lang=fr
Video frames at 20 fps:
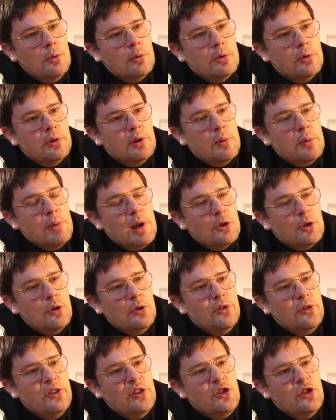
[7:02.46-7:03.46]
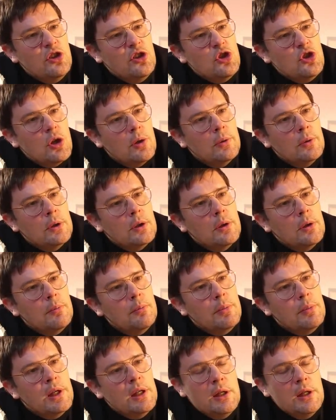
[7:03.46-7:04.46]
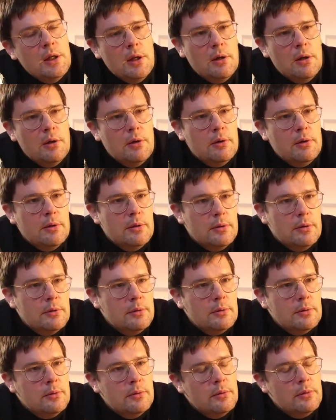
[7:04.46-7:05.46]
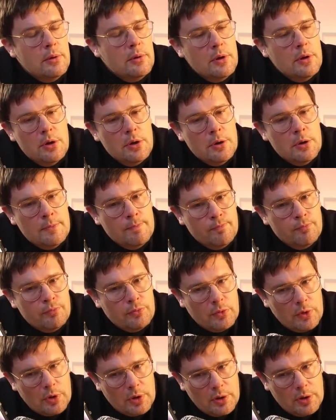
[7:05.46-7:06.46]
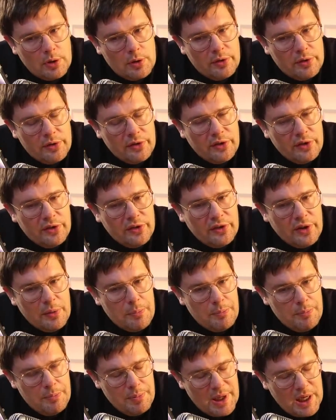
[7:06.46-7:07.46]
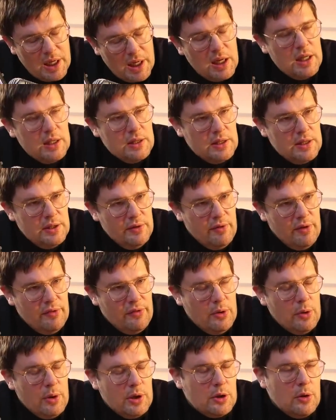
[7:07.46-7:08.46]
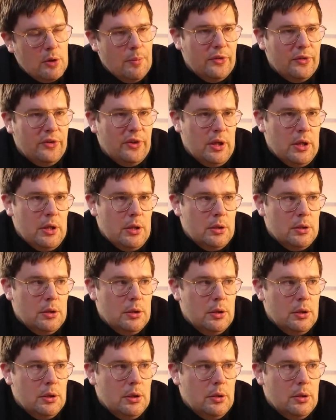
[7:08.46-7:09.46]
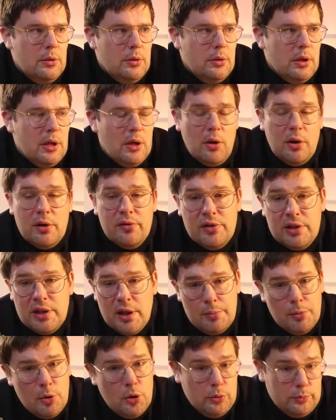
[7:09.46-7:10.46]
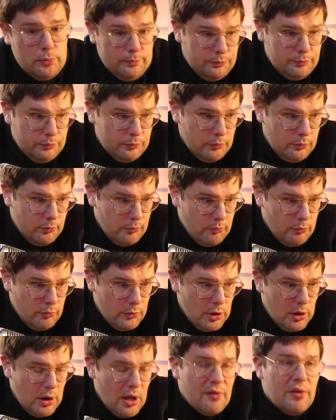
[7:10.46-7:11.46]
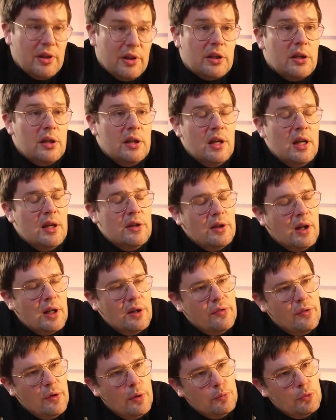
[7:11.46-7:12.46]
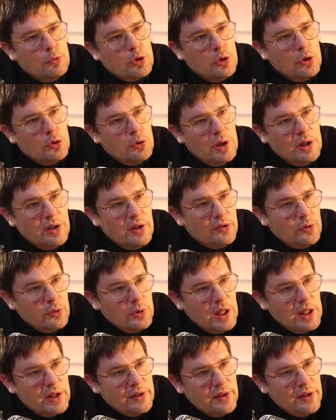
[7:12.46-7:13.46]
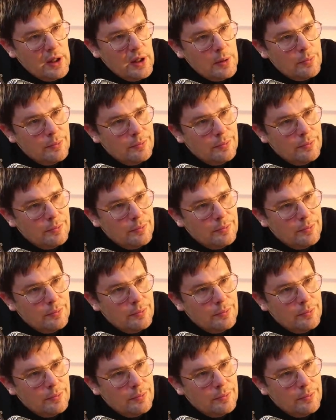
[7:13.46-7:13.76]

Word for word: euh, de ziziche. Mais le, c'est par là qu'il va falloir commencer. Alors évidemment, avec la réforme du code de la nationalité,